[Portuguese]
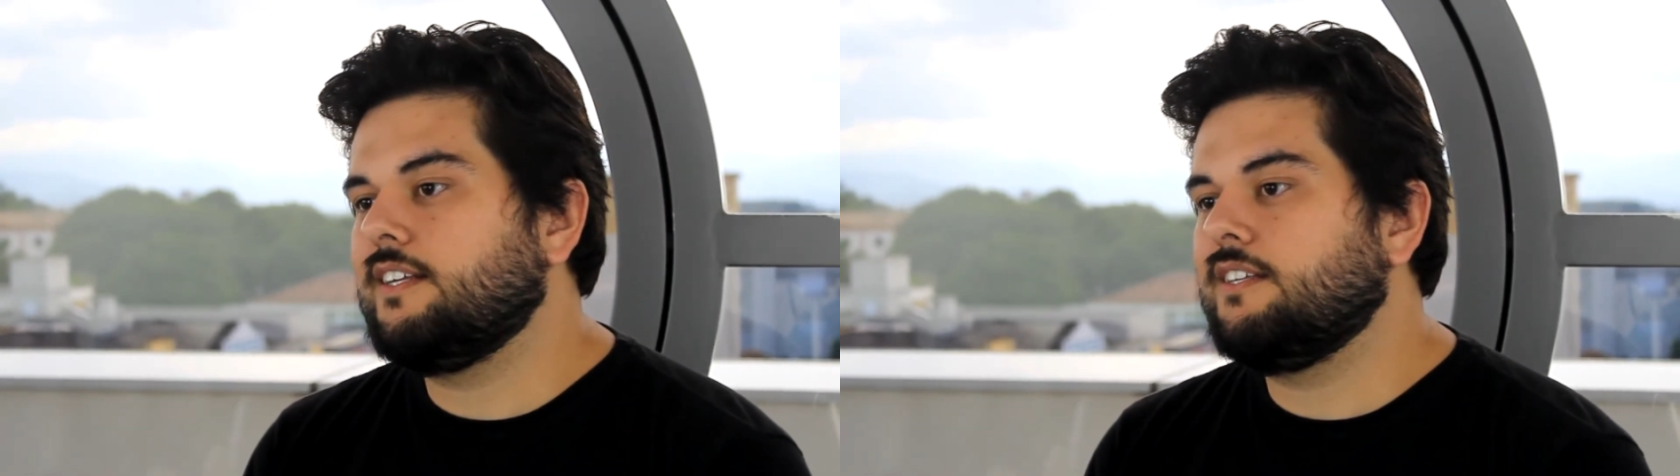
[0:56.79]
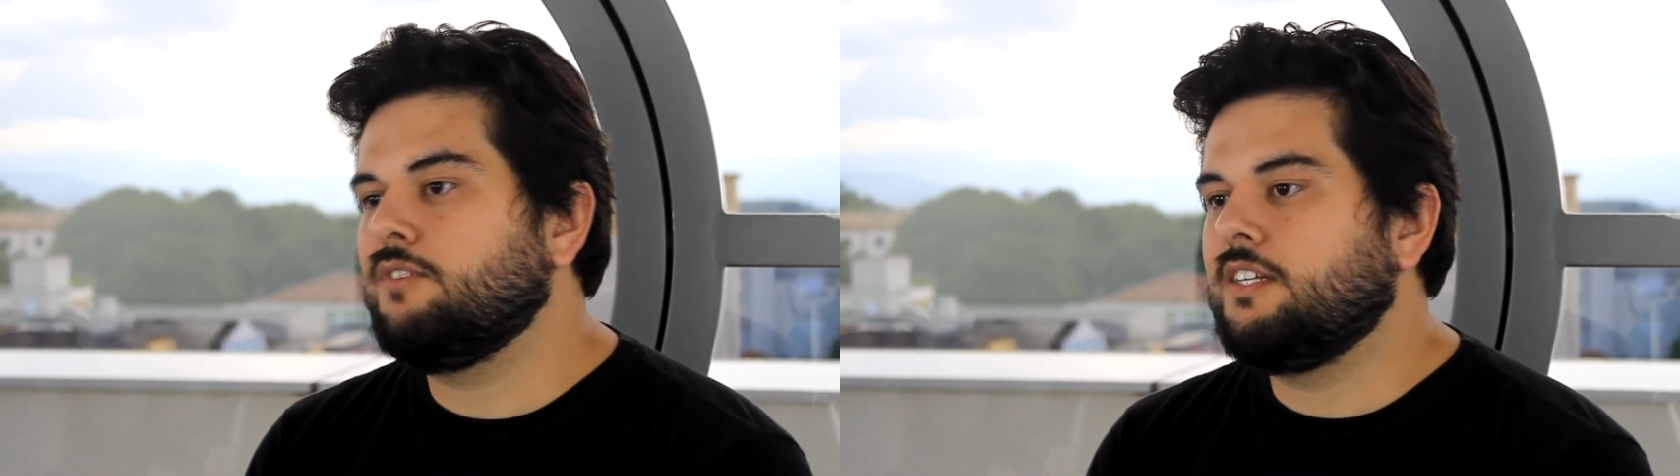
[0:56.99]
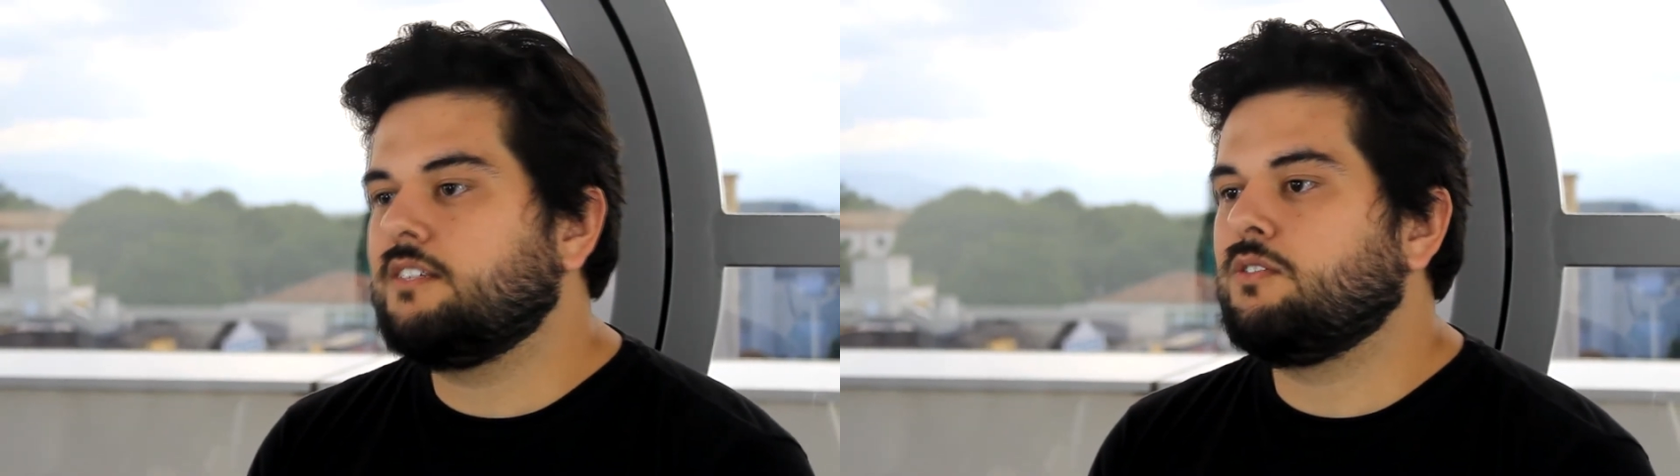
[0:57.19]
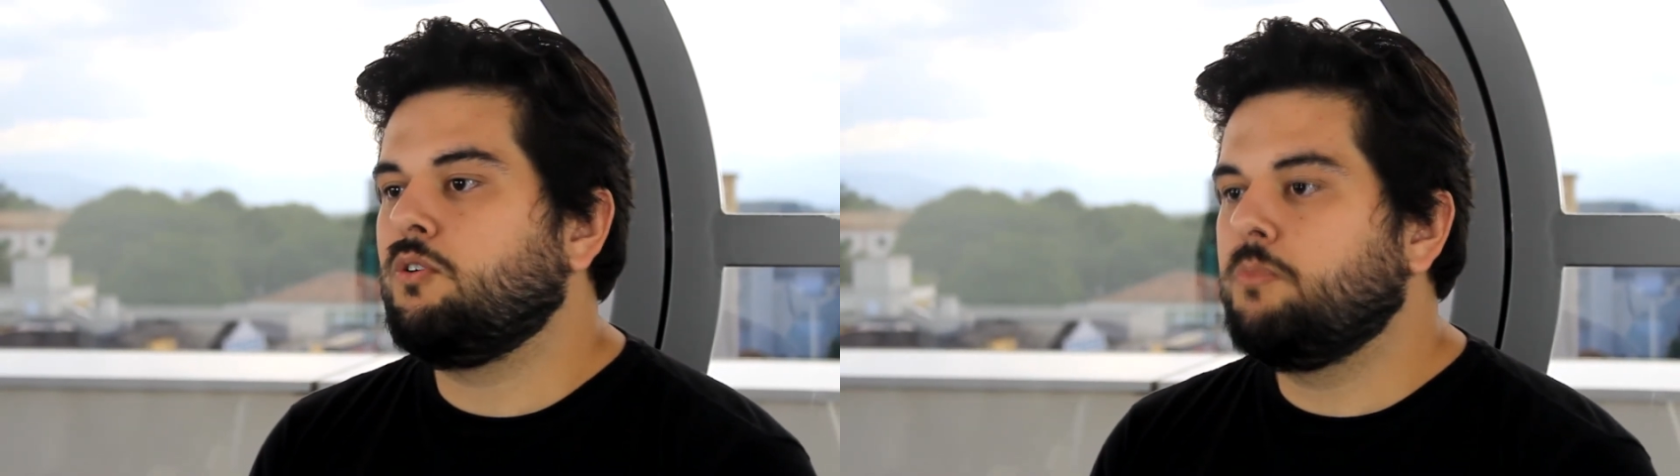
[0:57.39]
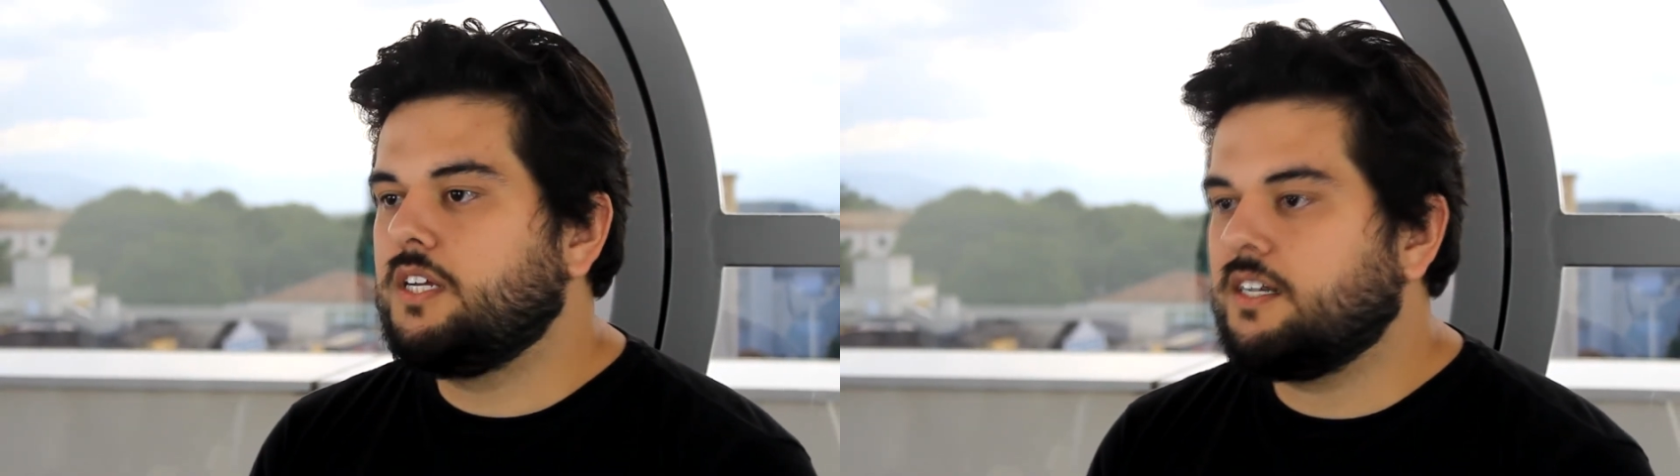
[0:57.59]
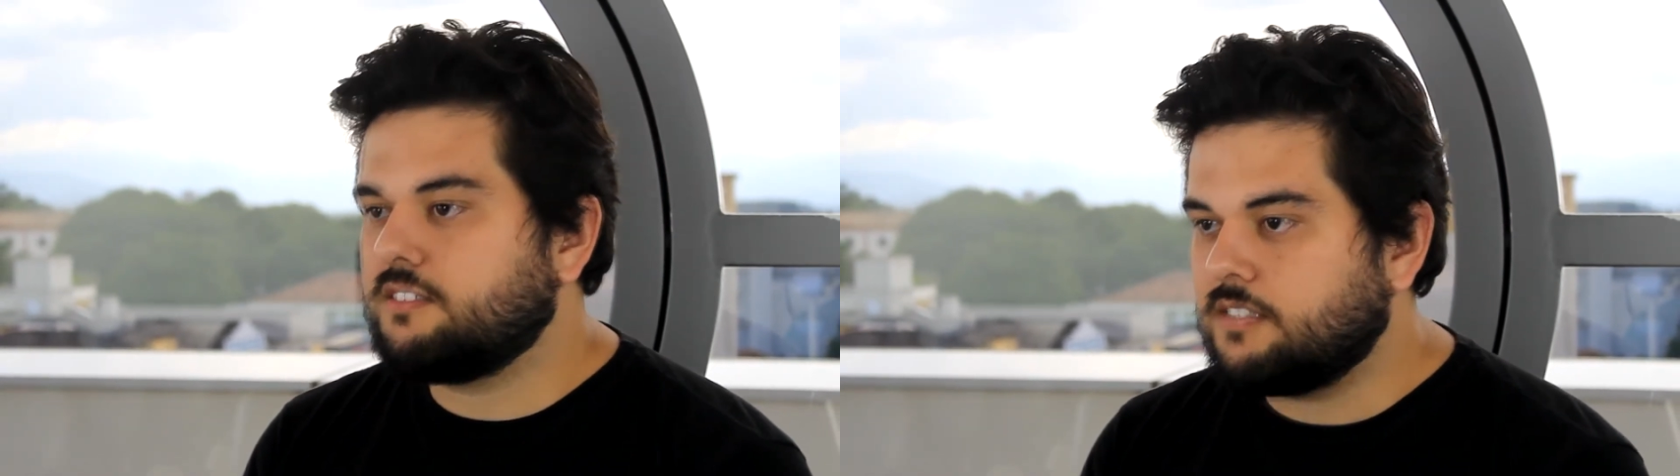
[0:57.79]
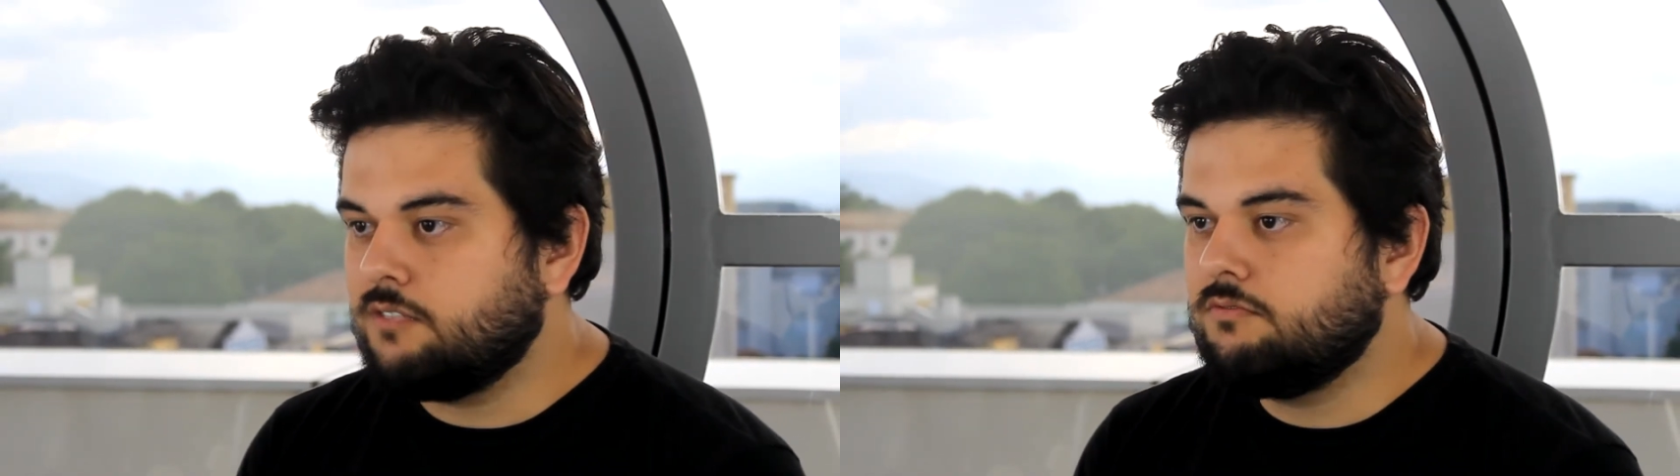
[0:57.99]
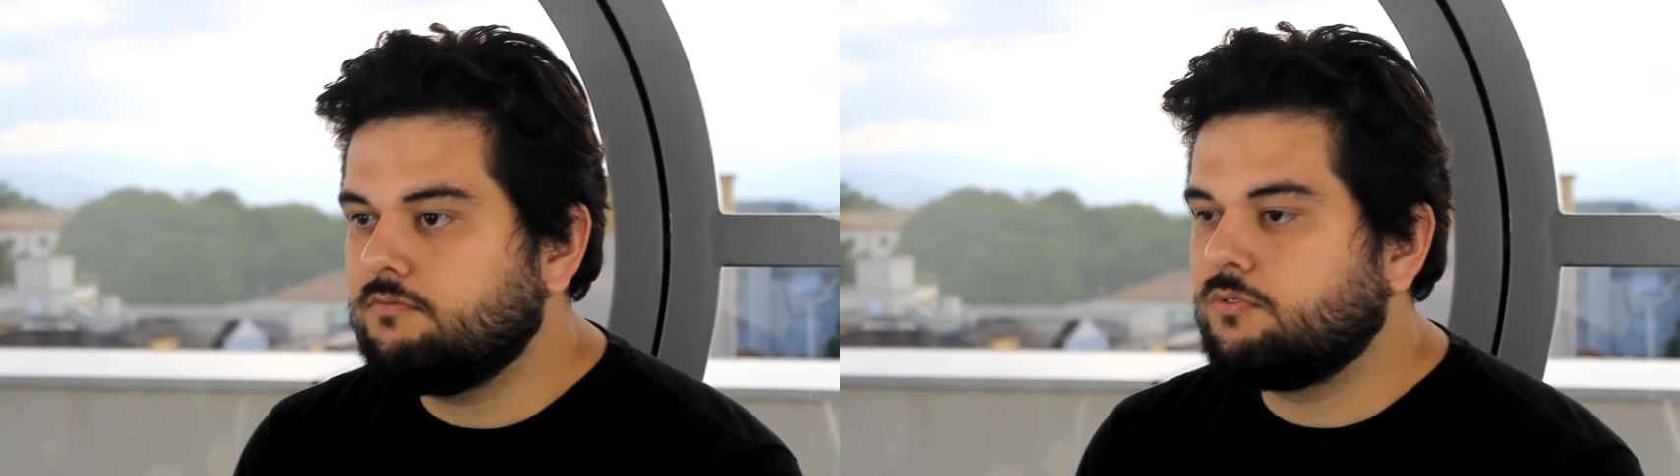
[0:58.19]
deveria ser uma obrigação.